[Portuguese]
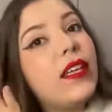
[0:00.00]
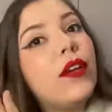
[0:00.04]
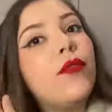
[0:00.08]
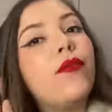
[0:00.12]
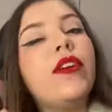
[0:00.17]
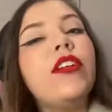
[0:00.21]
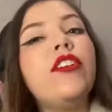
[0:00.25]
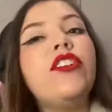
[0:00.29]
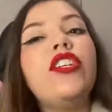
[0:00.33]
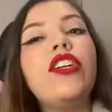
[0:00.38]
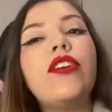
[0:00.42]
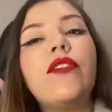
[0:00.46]
Eu
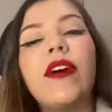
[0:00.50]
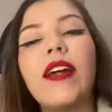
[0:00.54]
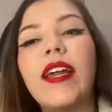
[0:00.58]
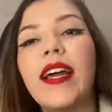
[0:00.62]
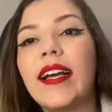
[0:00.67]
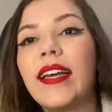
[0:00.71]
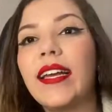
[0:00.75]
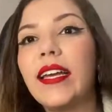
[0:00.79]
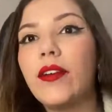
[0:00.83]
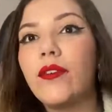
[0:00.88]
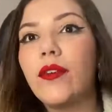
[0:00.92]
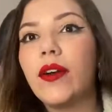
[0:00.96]
indico ela
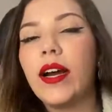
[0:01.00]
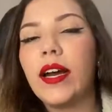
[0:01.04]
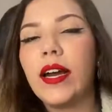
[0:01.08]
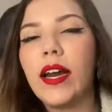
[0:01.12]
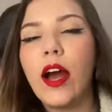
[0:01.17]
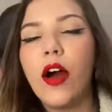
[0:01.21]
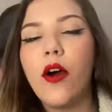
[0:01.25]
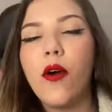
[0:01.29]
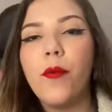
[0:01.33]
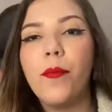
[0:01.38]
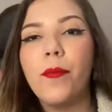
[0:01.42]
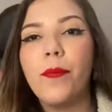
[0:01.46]
aqui no
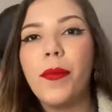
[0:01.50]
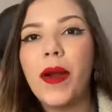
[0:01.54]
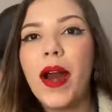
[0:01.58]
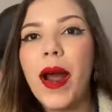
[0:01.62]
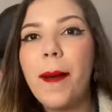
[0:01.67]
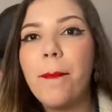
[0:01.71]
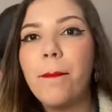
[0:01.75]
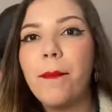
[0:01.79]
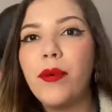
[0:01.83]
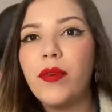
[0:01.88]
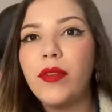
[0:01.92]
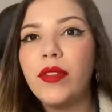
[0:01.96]
canal
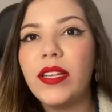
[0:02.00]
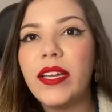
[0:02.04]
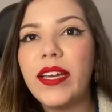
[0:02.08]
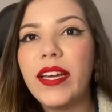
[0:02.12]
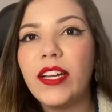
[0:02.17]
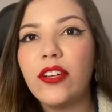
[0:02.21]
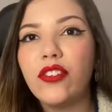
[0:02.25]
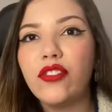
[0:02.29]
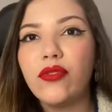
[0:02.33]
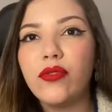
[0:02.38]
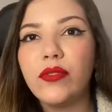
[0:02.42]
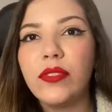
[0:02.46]
para poder
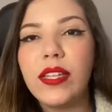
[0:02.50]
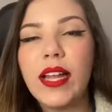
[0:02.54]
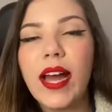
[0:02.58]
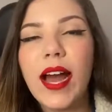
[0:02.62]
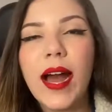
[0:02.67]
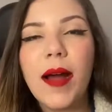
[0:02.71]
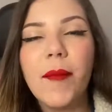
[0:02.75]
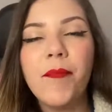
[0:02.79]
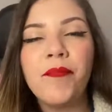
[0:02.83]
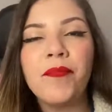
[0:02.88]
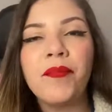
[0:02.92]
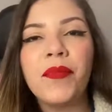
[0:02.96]

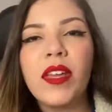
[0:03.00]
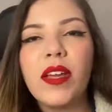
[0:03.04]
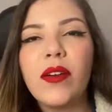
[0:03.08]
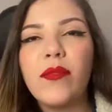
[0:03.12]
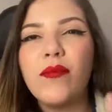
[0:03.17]
ajudar